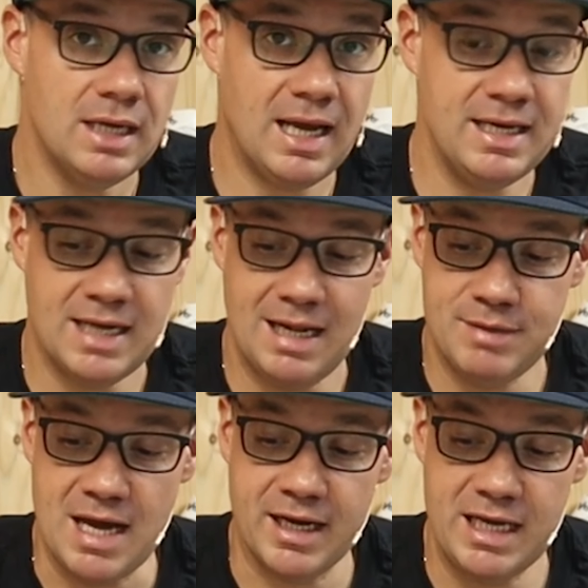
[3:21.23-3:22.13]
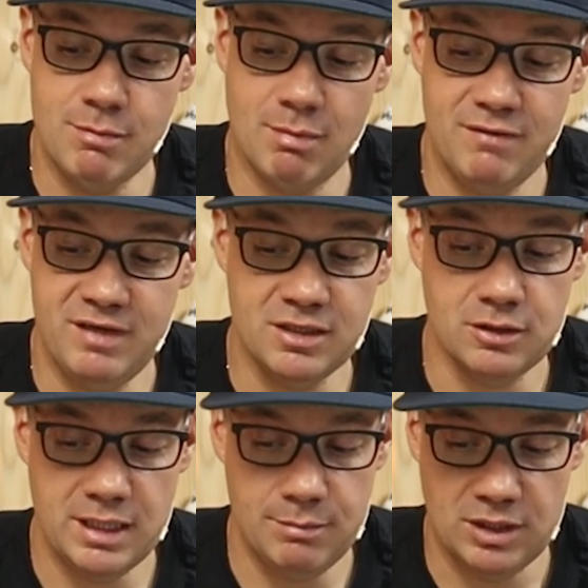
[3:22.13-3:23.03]
eineinhalb Jahre immer mal
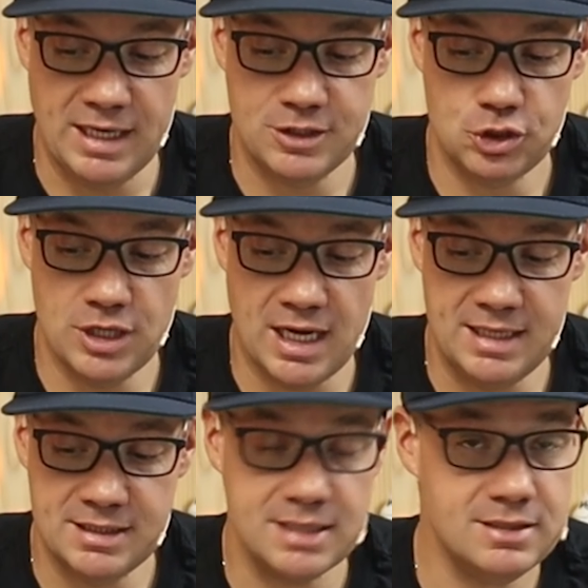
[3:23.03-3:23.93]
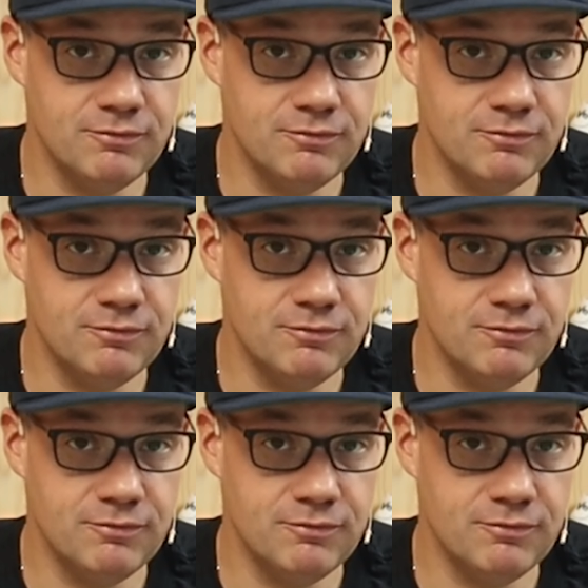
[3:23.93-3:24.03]
wieder im klassischen Einsatz,